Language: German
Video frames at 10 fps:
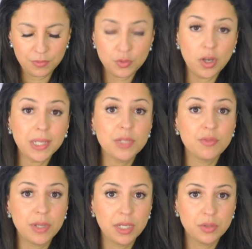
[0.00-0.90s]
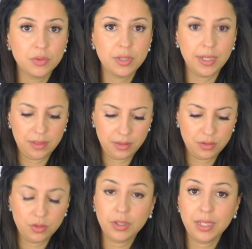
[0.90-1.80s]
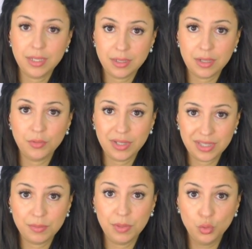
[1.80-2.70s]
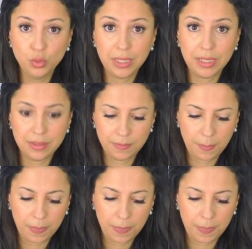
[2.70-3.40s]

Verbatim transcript: Sorge ich für meine Gesundheit? Sorge ich dafür, dass es mir gut geht?